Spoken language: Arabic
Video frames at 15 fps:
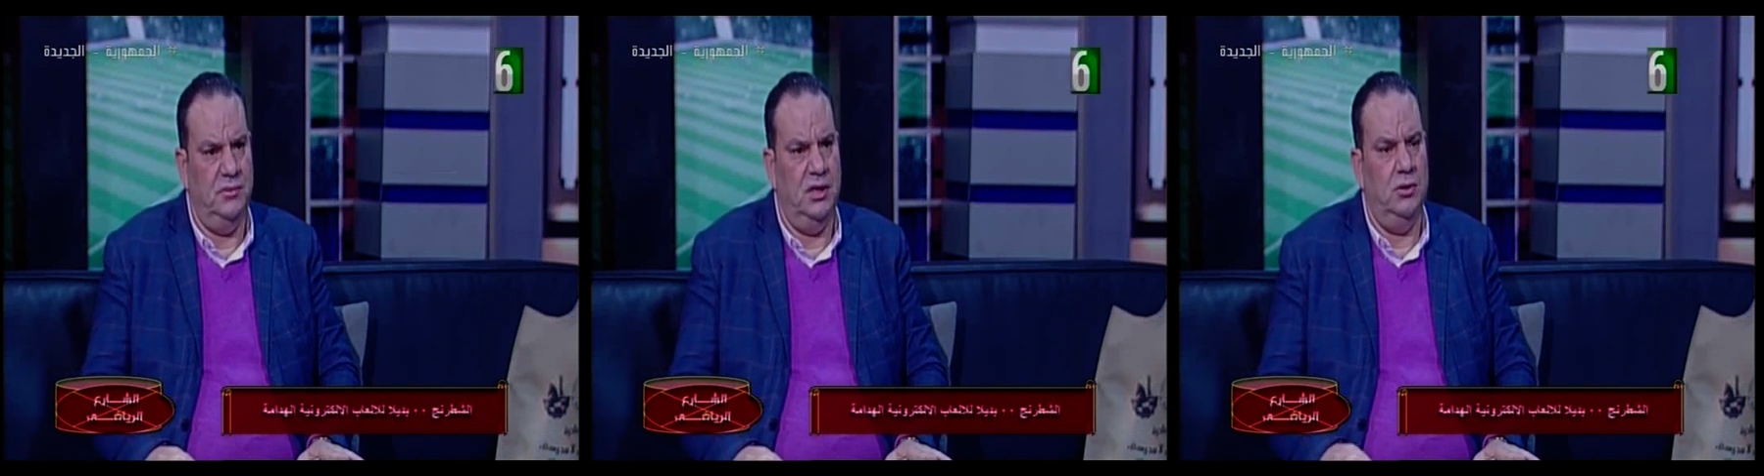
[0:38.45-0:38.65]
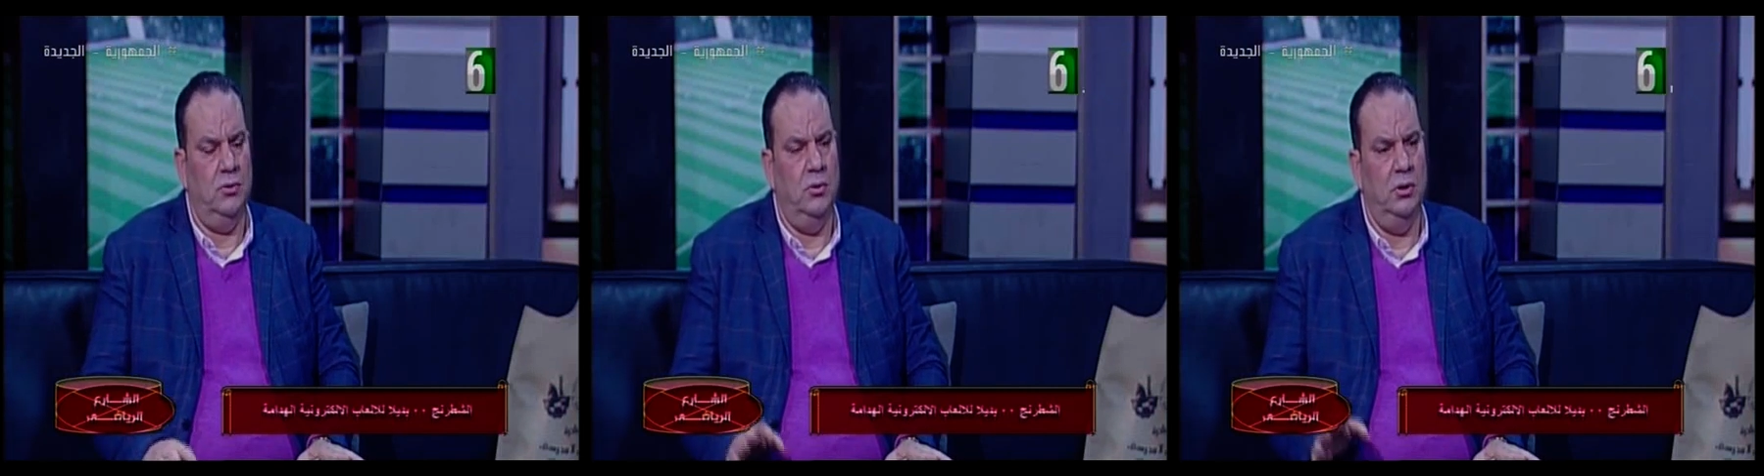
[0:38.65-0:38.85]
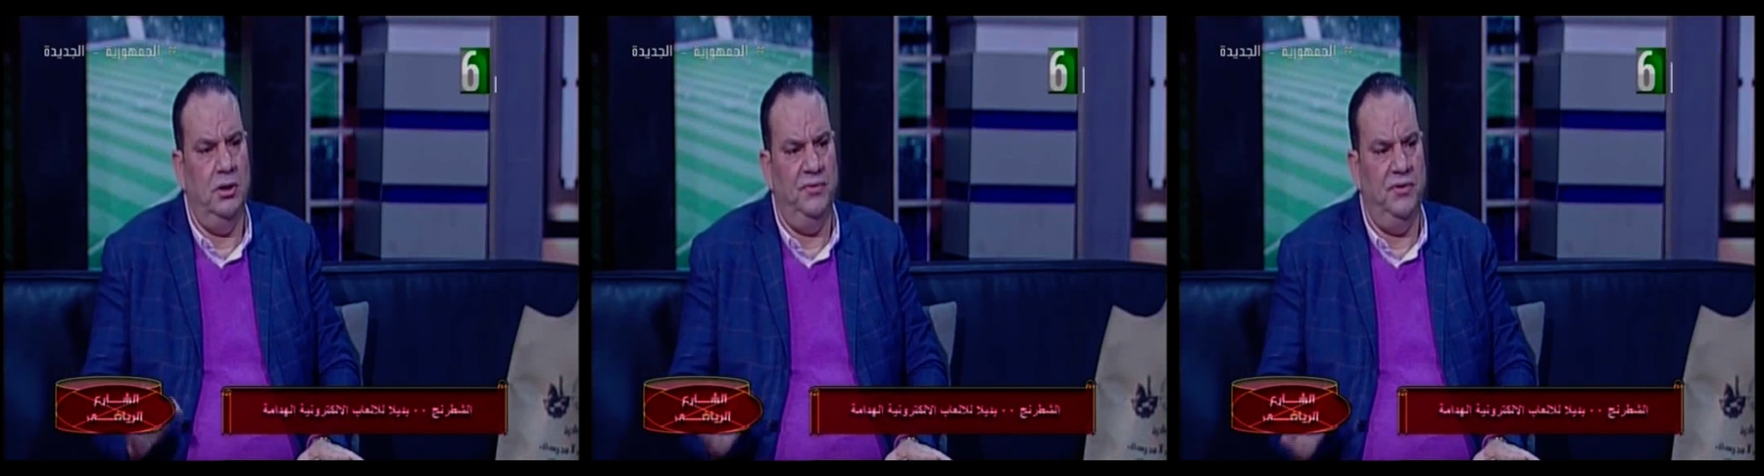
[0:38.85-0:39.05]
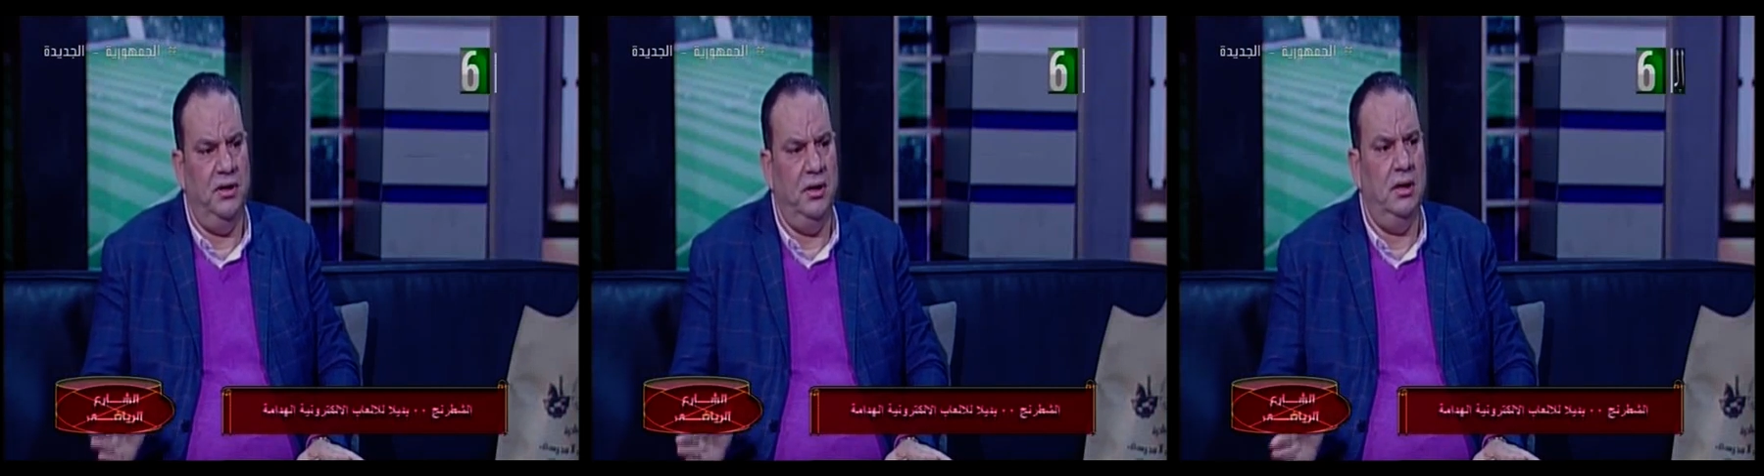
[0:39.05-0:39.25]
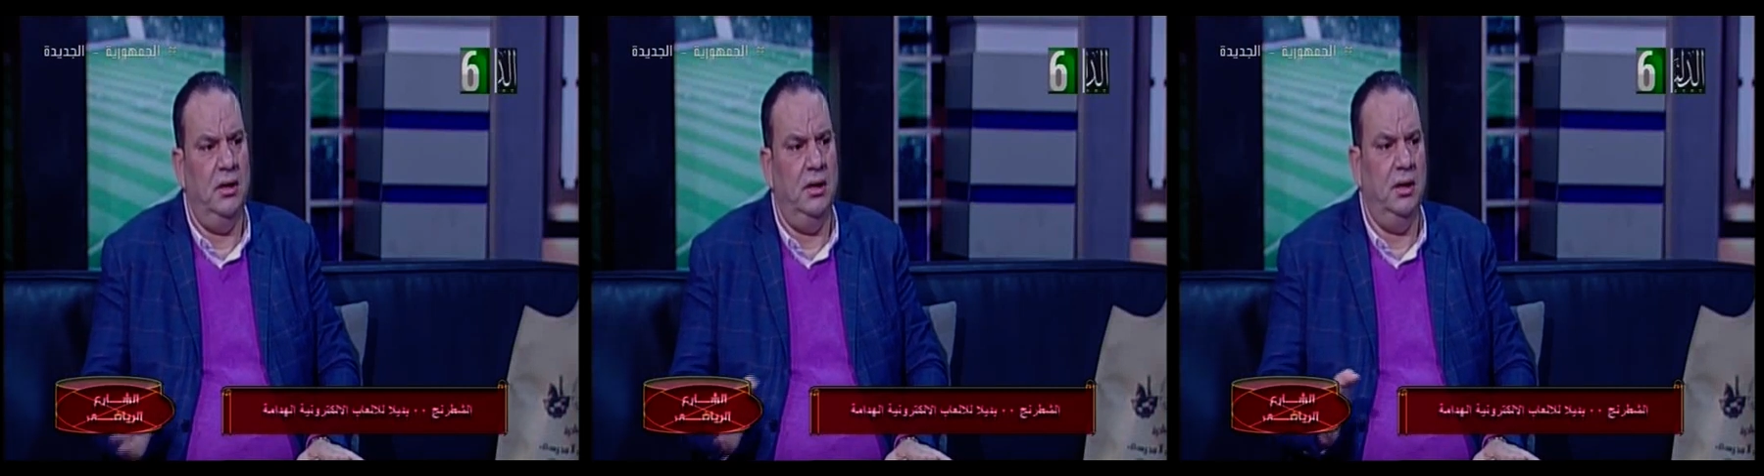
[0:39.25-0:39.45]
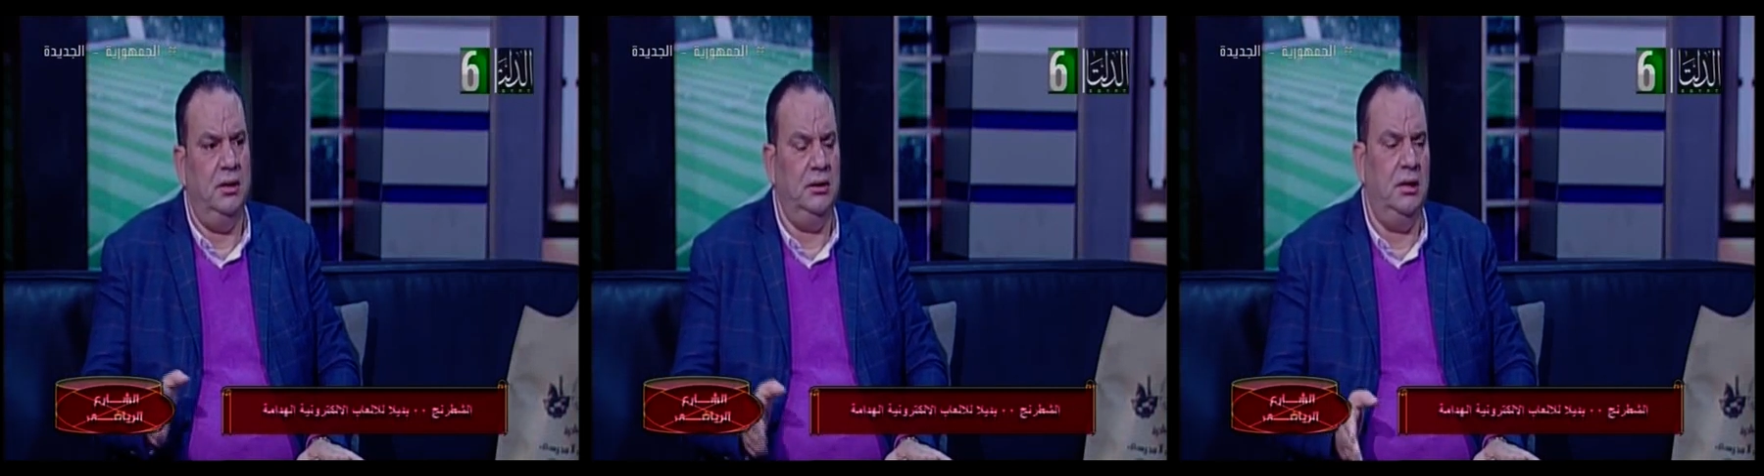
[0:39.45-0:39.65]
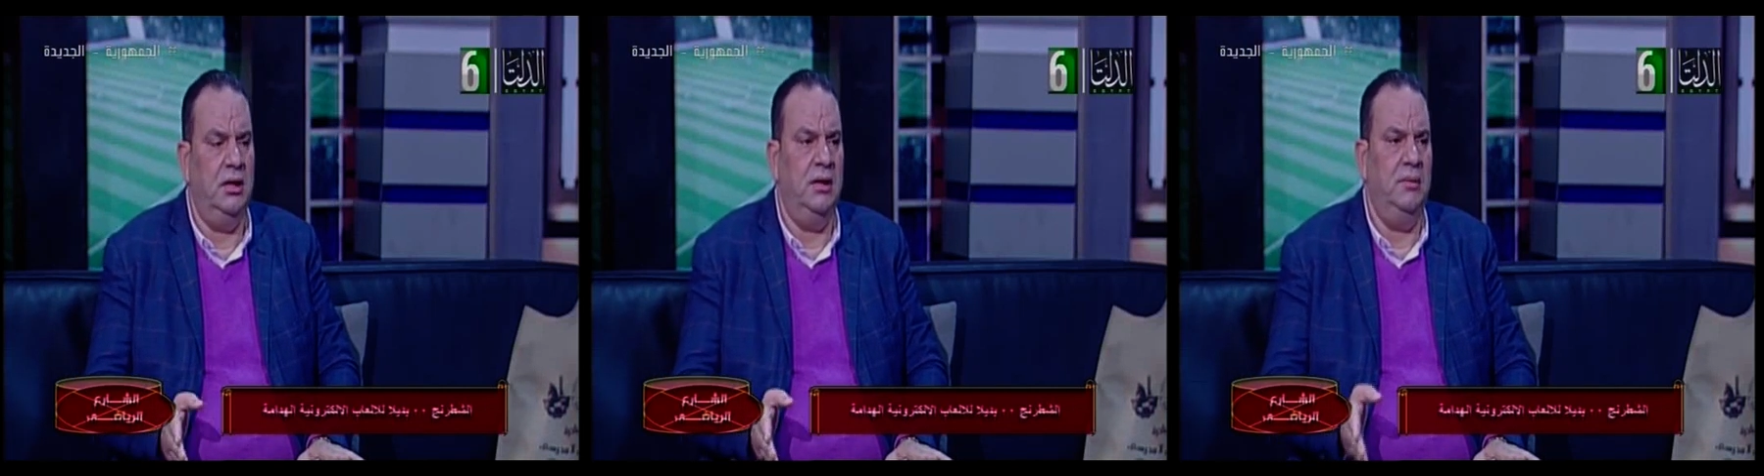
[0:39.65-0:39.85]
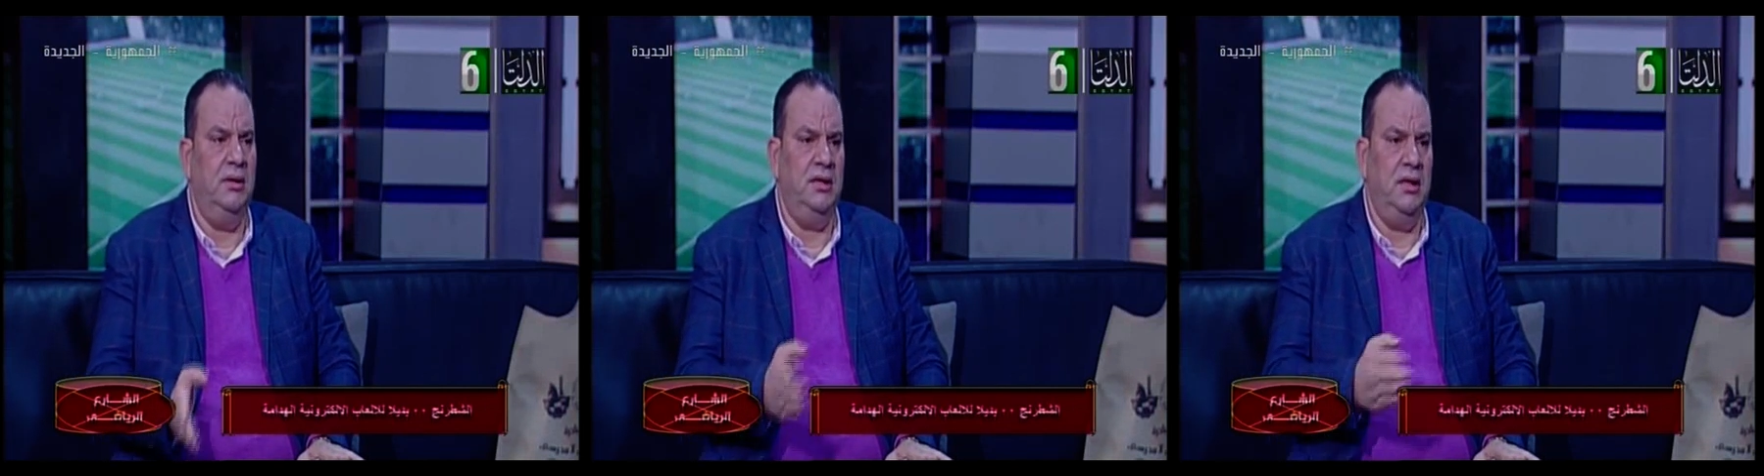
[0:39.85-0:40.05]
يعني كل فرقة
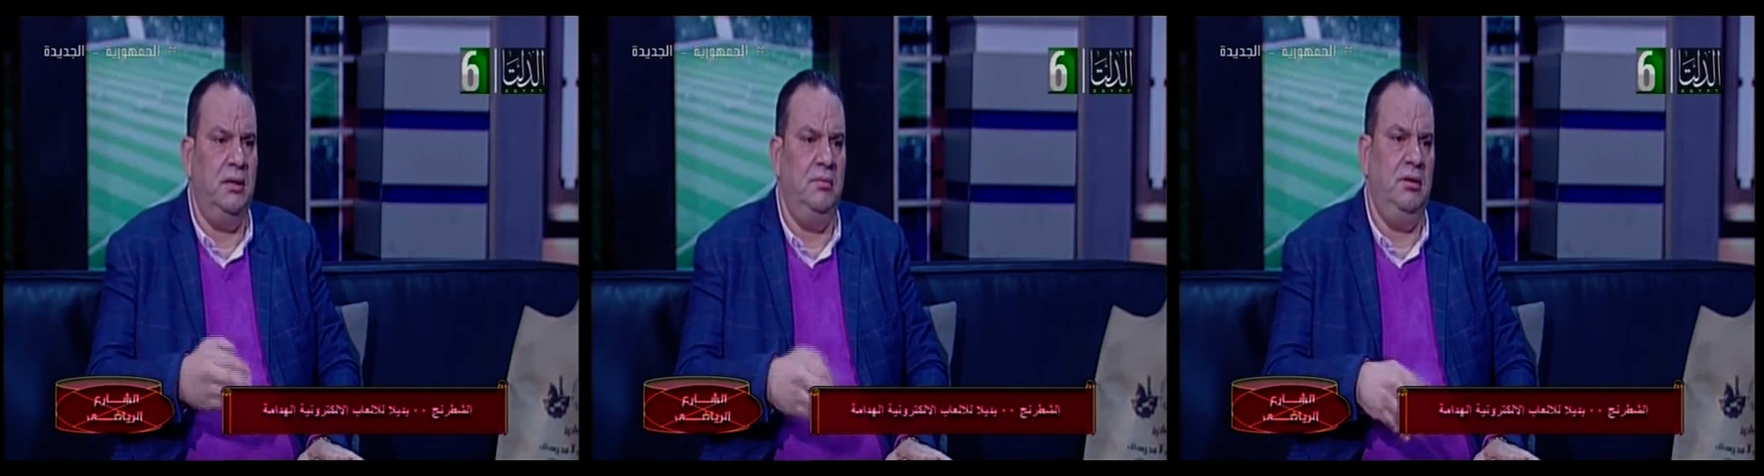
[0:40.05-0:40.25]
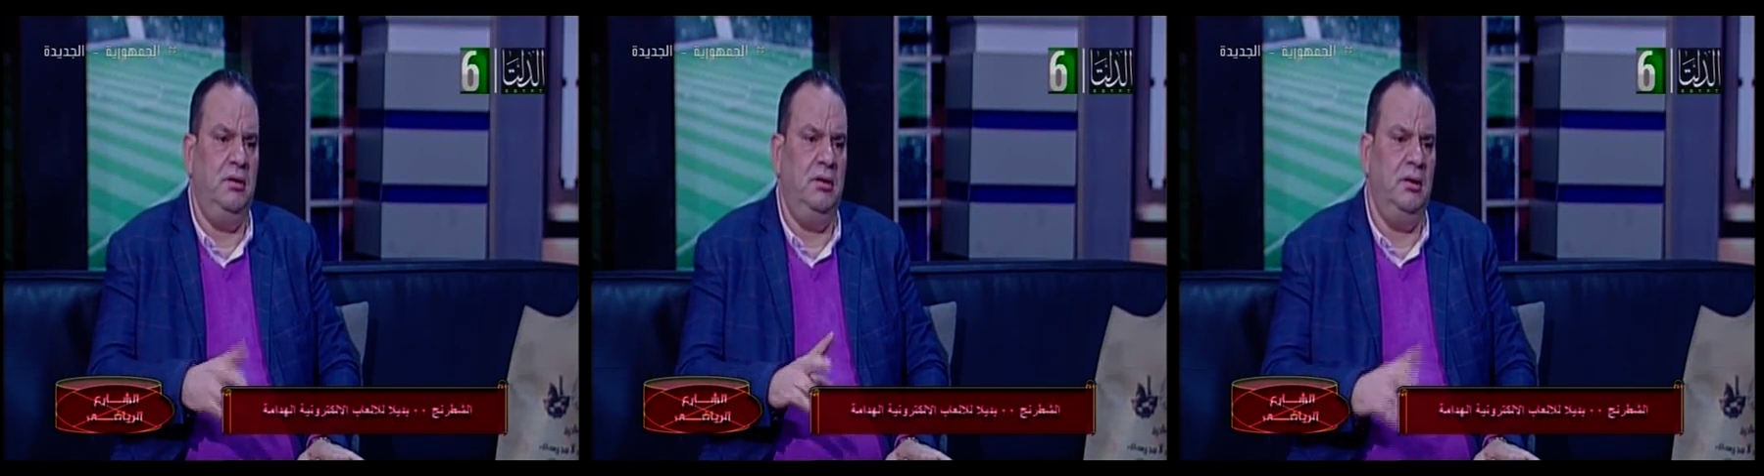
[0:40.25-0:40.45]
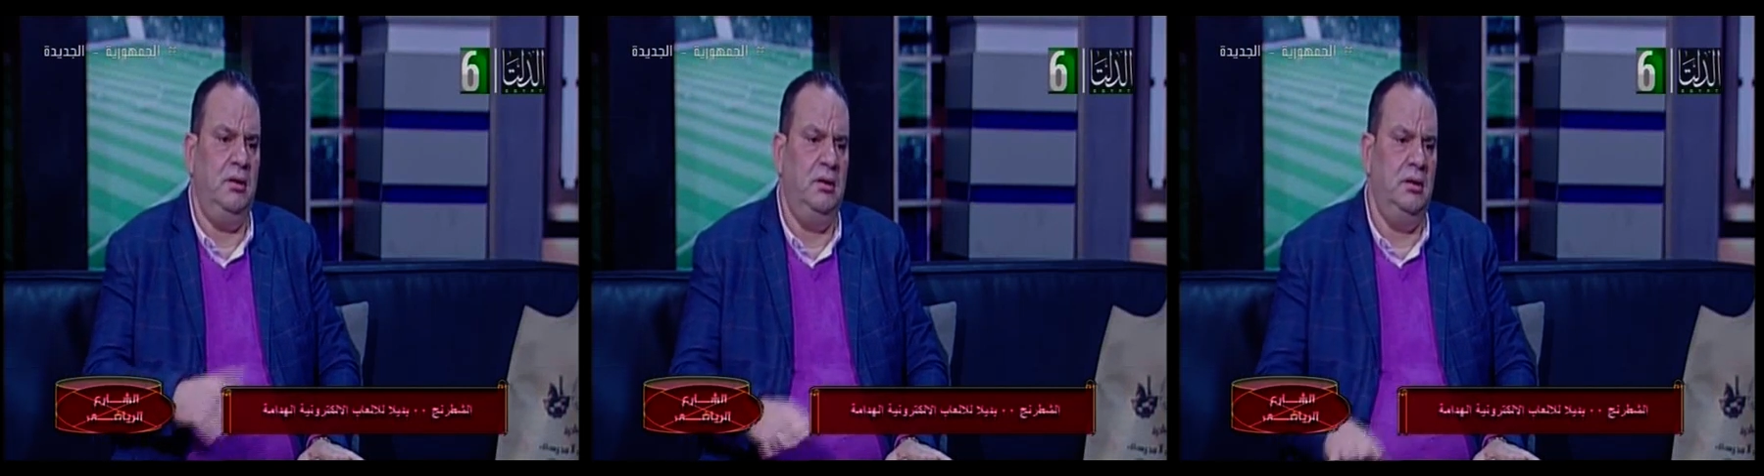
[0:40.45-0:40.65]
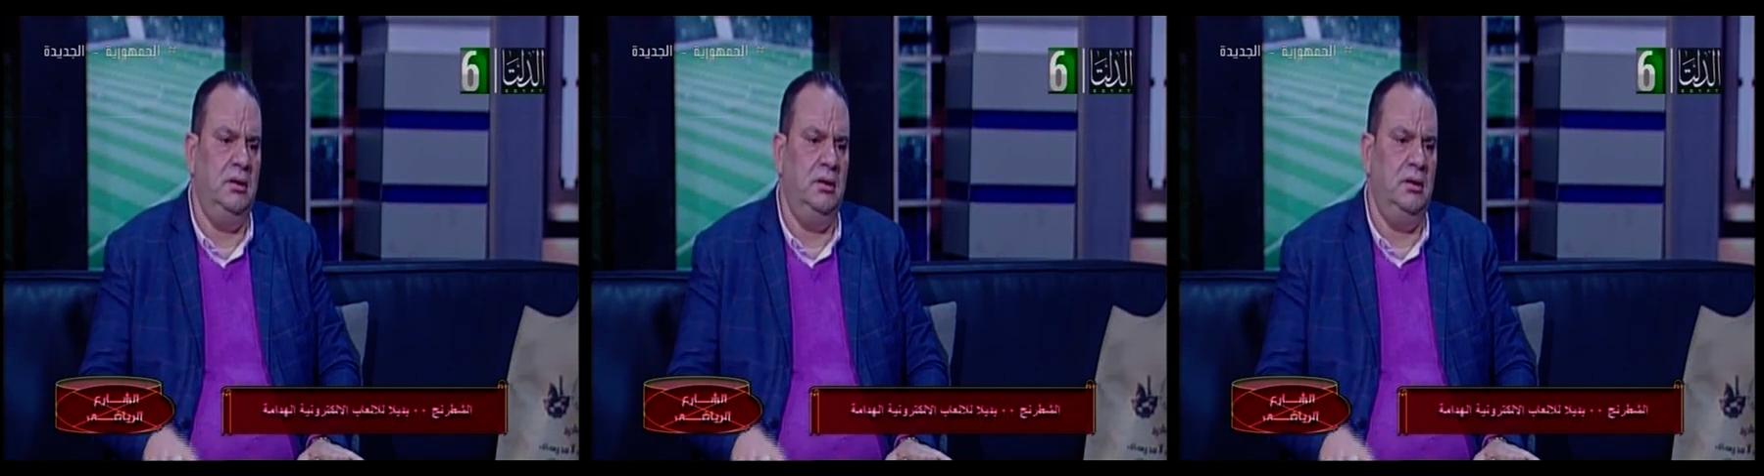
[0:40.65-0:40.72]
هتلعب هتقابل